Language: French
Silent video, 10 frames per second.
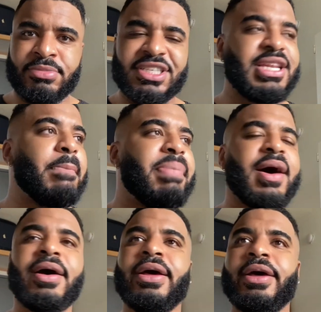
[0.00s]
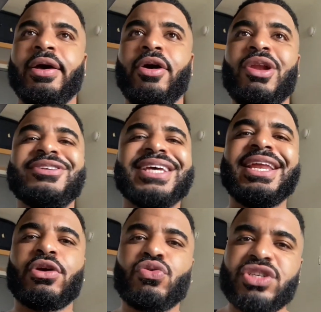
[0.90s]
Je n'aime pas euh, le
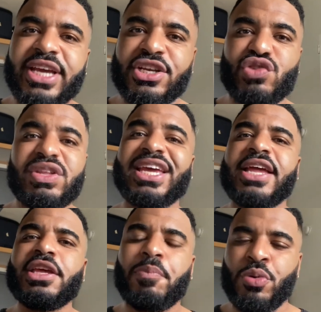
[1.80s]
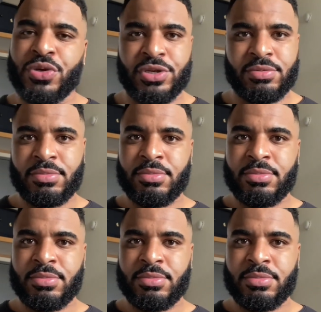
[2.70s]
salaire que je gagne. Je voudrais gagner plus.